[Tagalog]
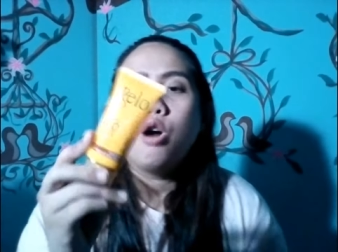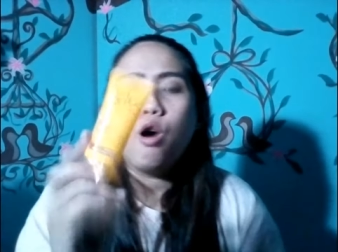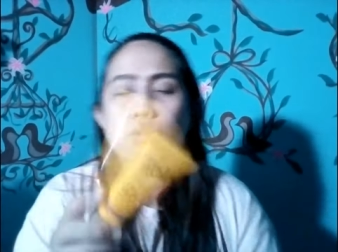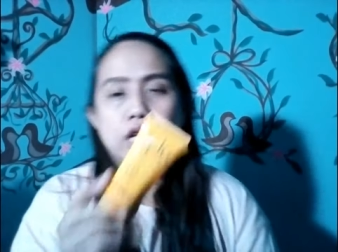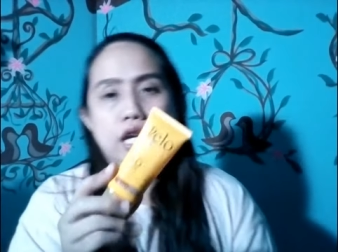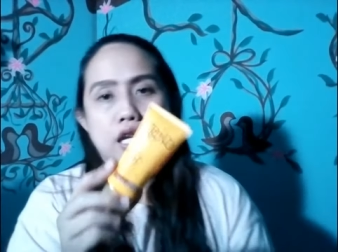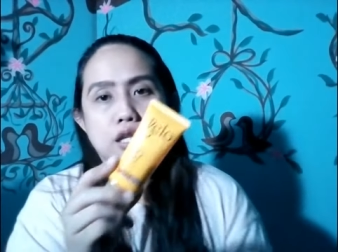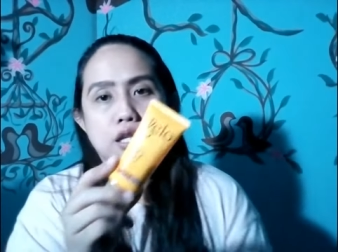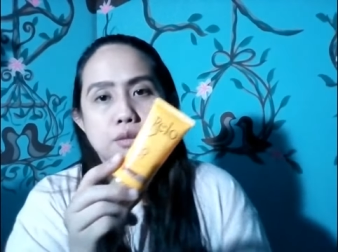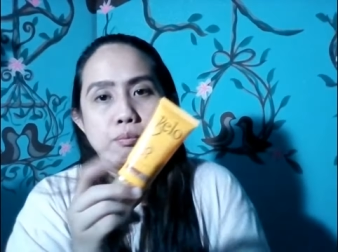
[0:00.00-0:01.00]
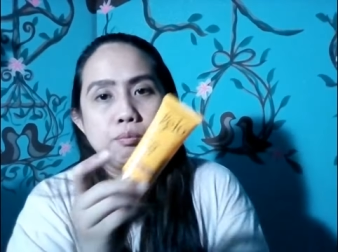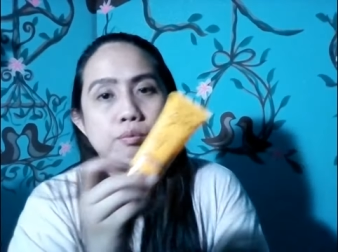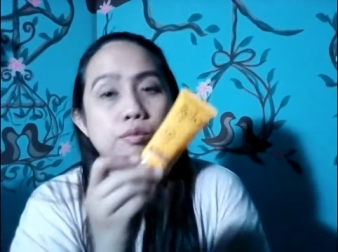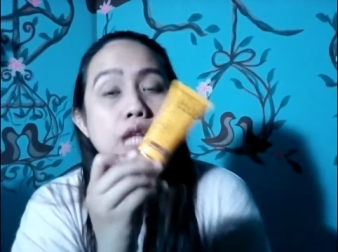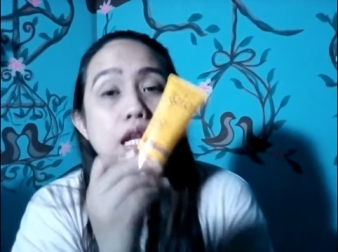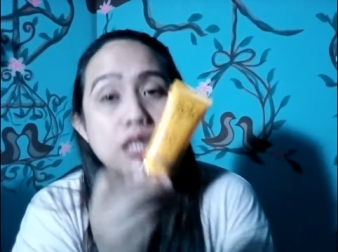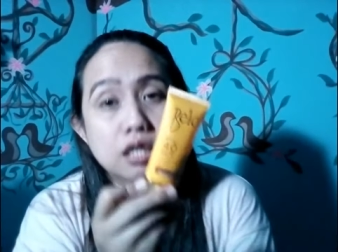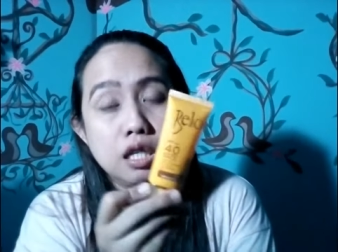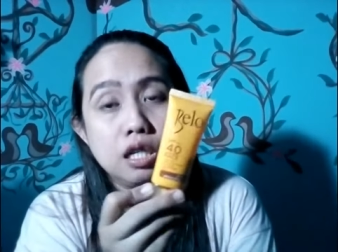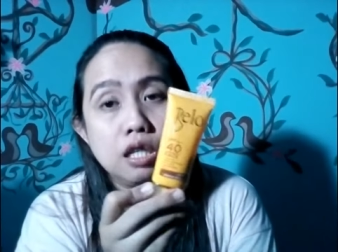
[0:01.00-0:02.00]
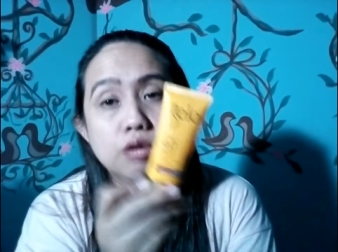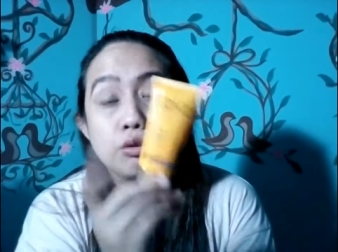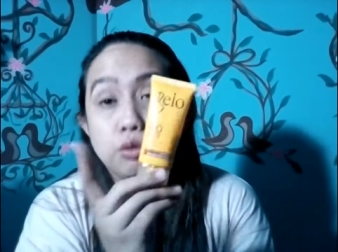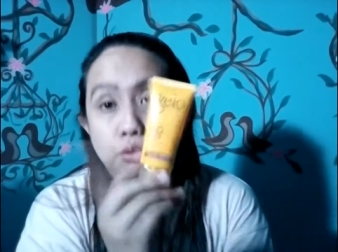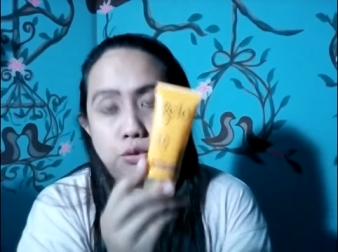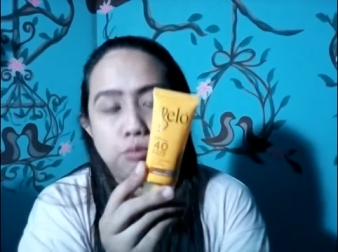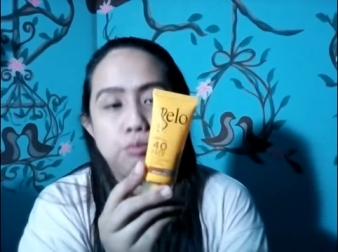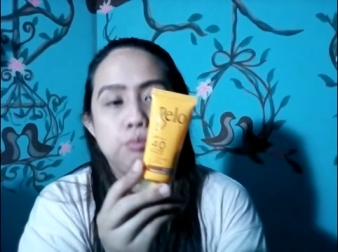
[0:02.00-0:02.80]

Okay, non-sticky, totoo.